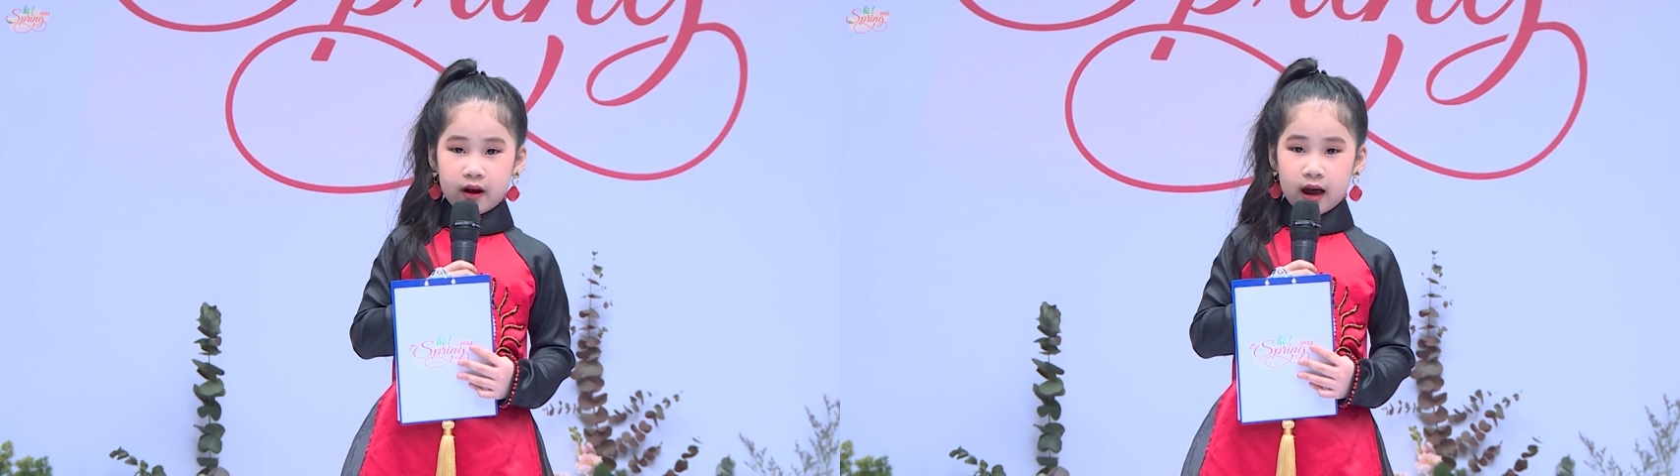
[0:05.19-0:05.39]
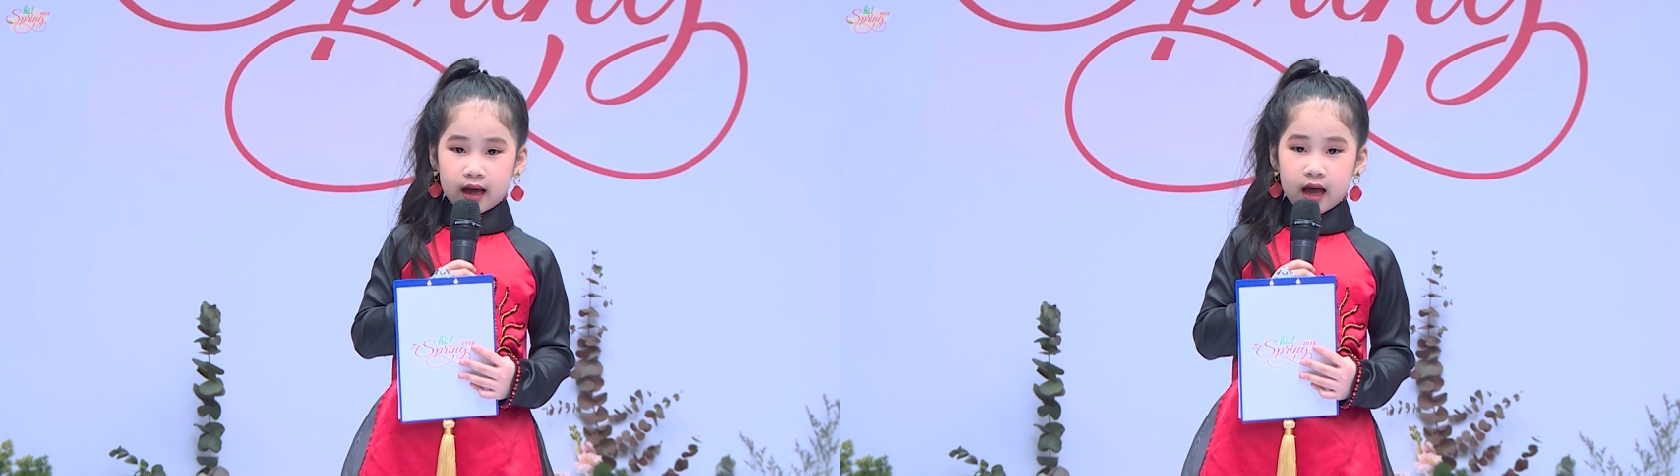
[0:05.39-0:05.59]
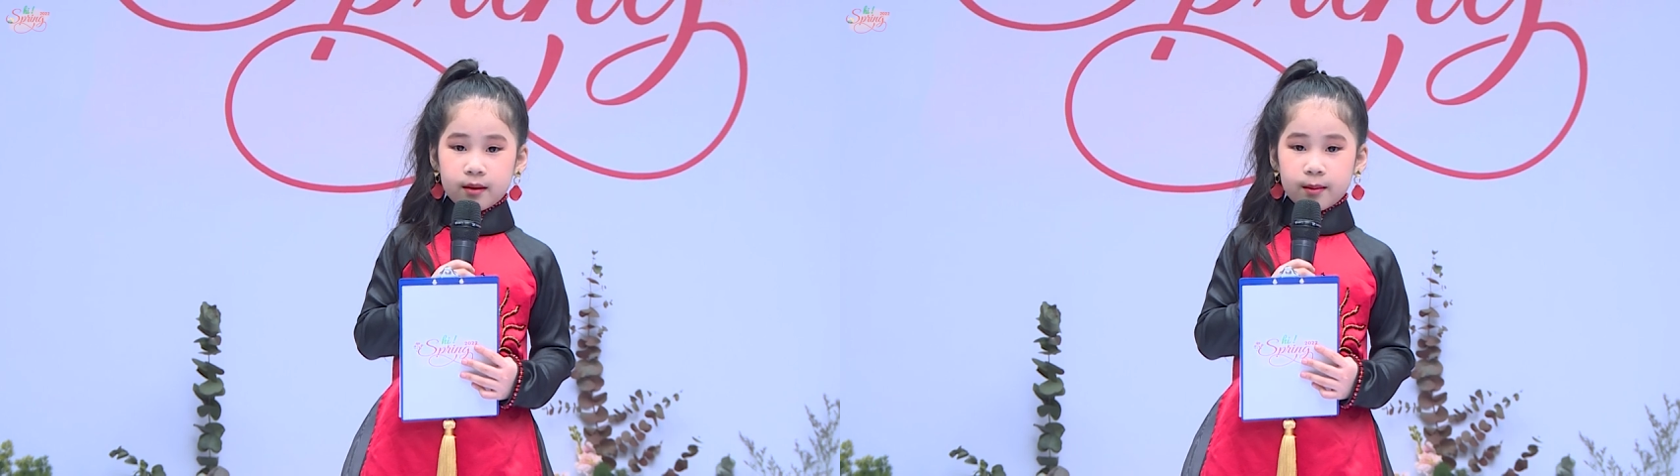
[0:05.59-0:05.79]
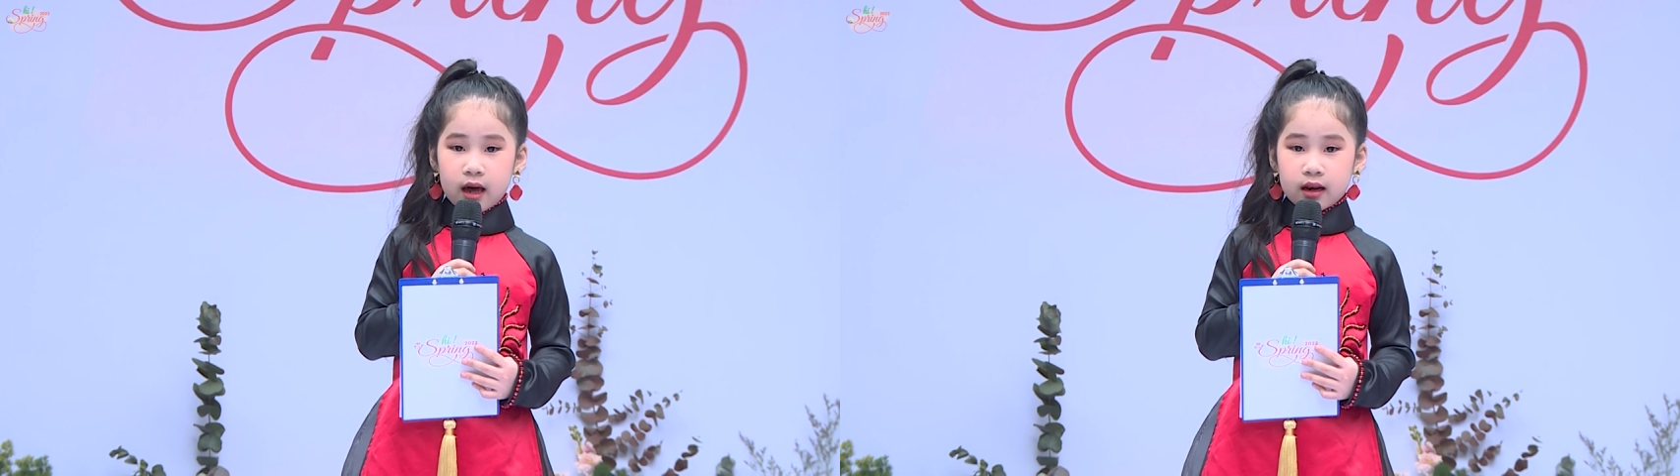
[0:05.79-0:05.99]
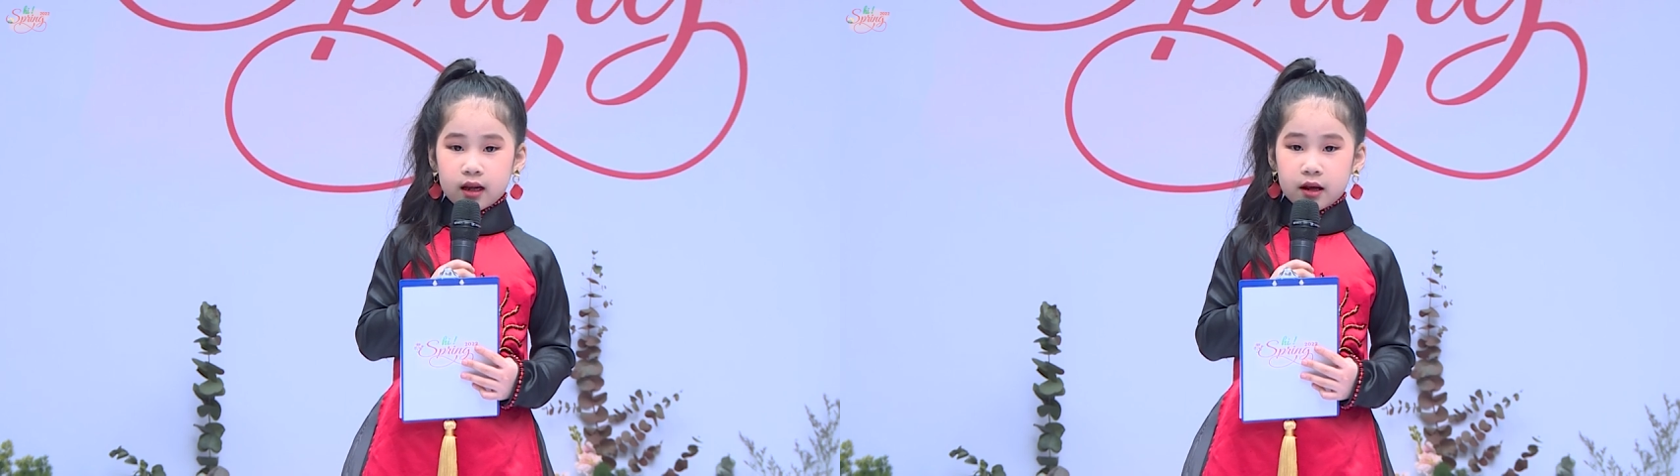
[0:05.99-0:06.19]
và các
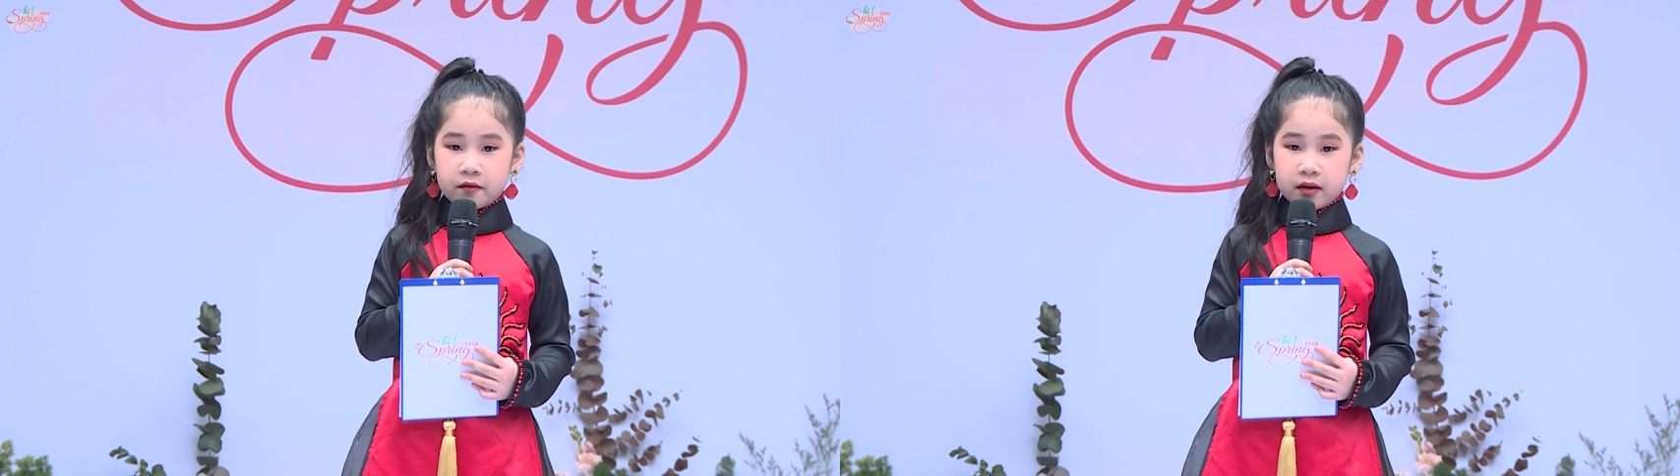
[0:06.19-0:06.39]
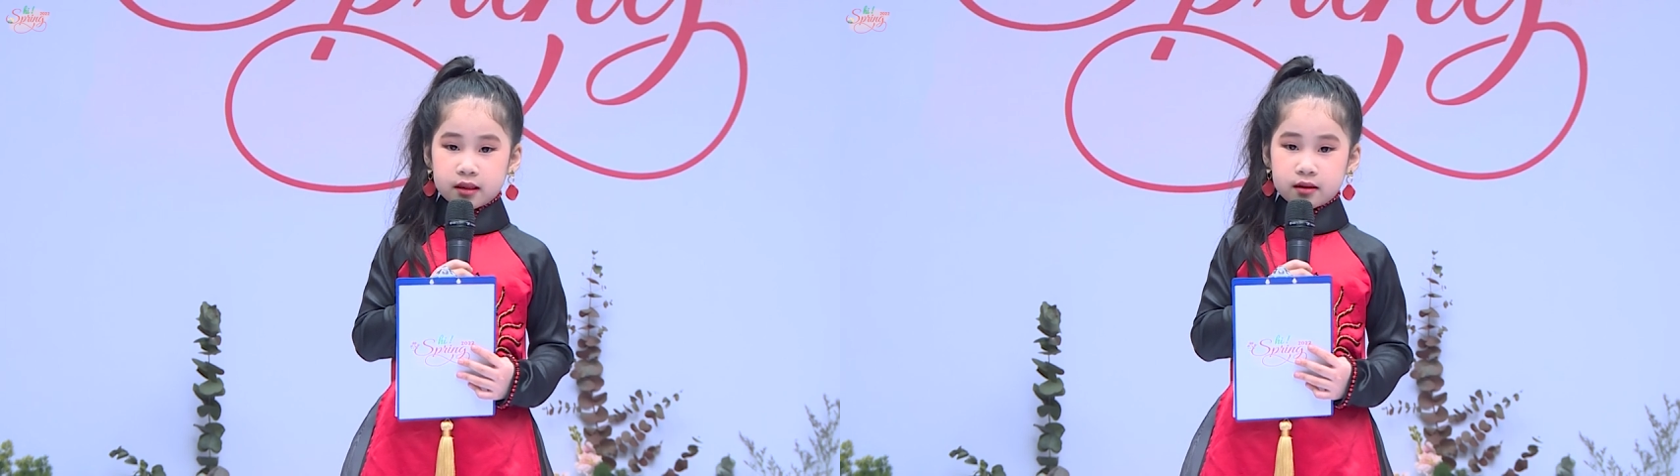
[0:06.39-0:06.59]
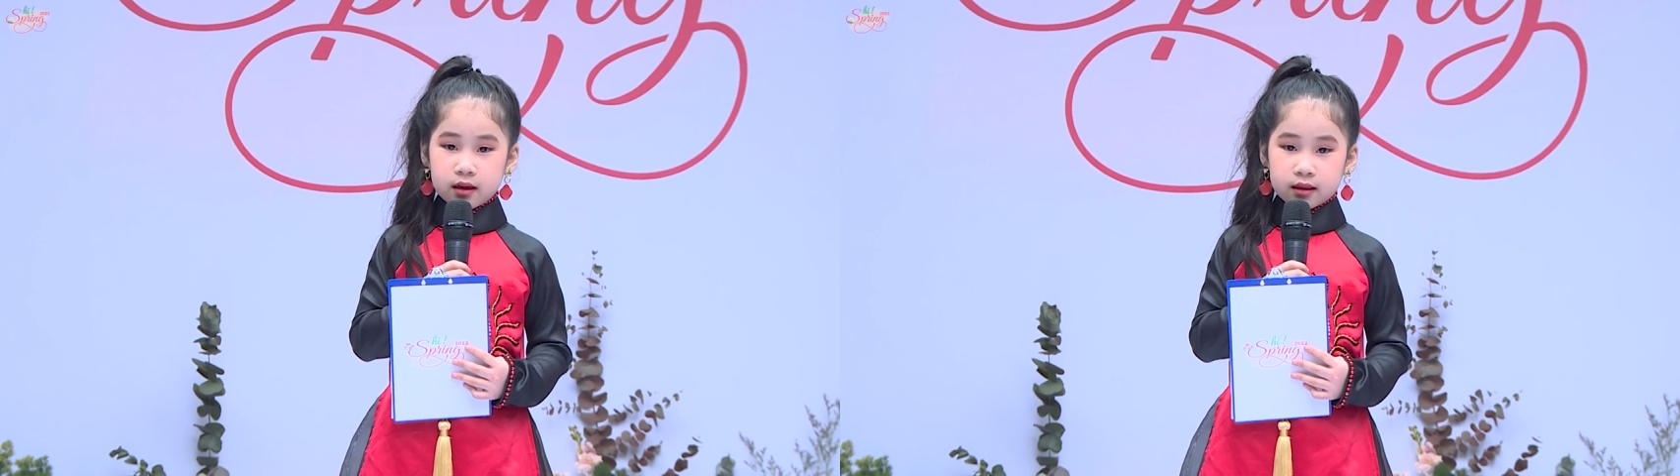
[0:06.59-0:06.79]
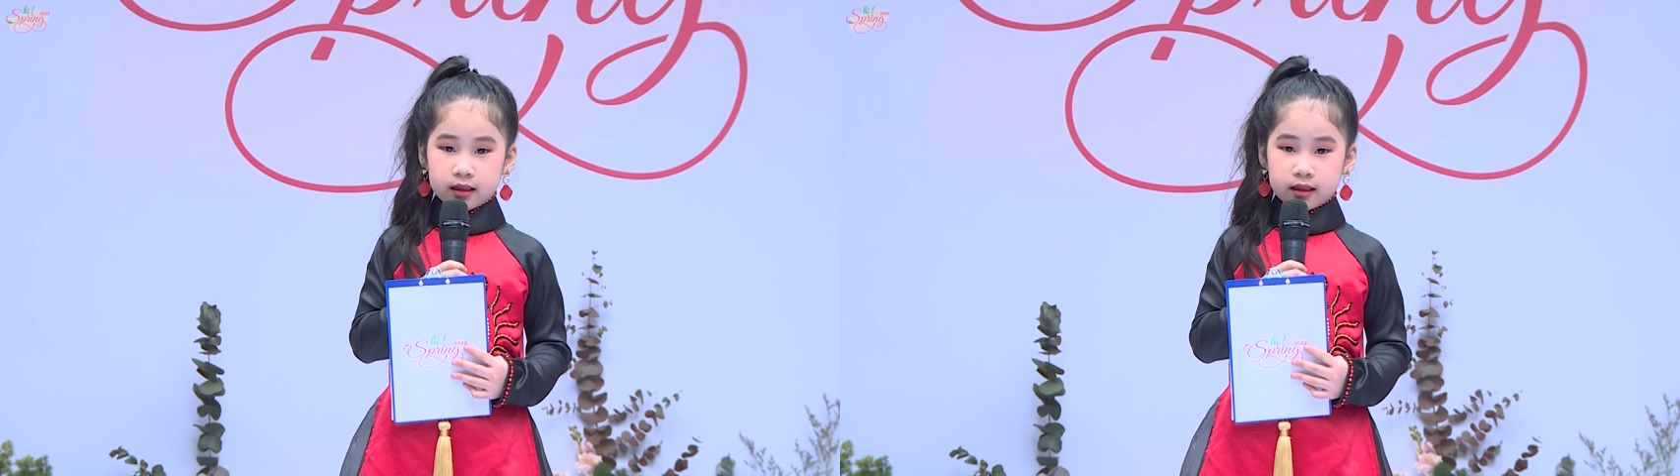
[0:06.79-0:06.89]
bạn đến với chương